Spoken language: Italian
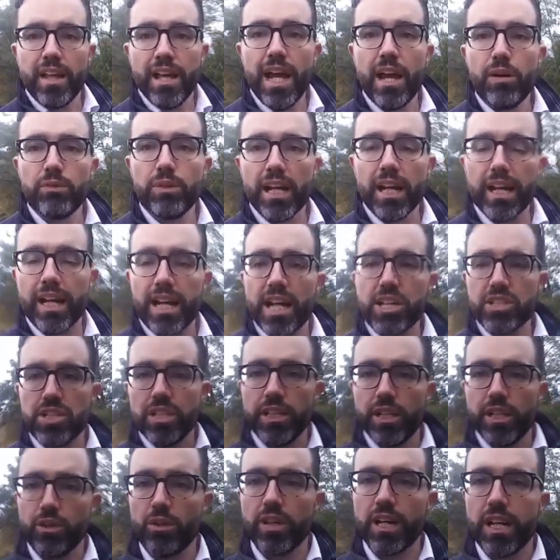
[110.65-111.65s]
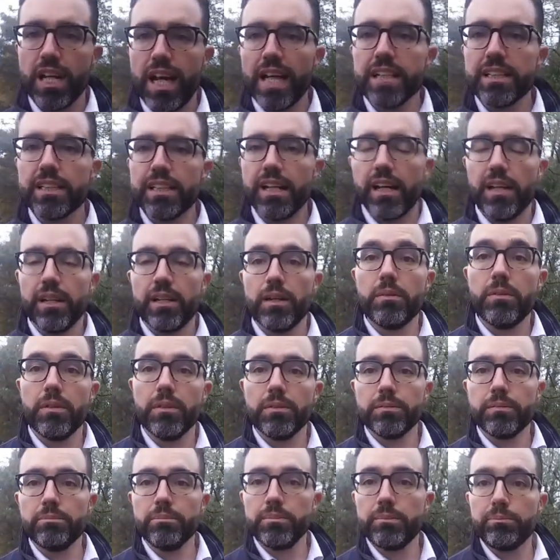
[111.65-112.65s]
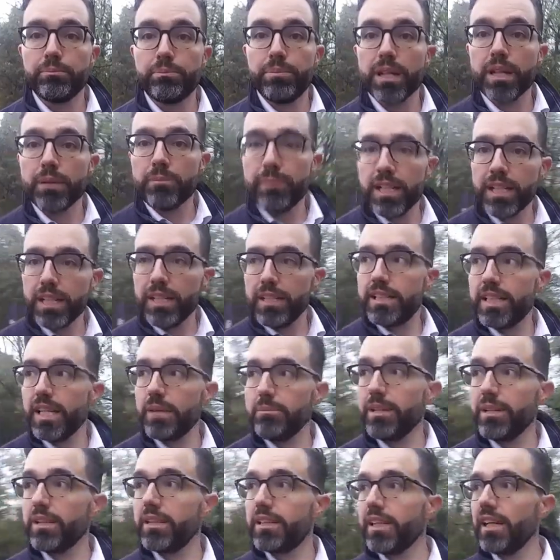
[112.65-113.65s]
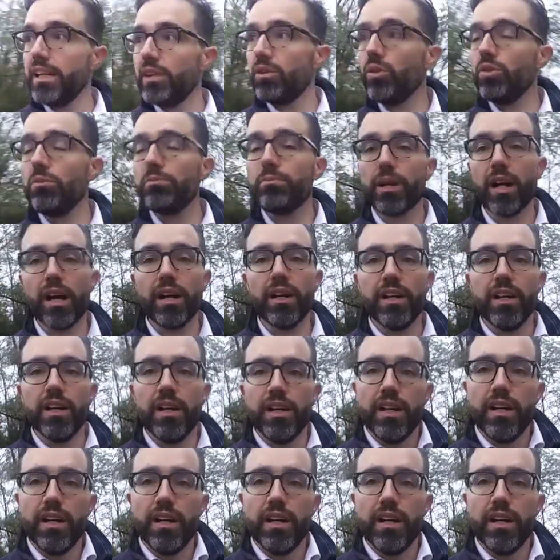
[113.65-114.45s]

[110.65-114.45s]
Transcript: È una casa diroccata permanentemente all'ombra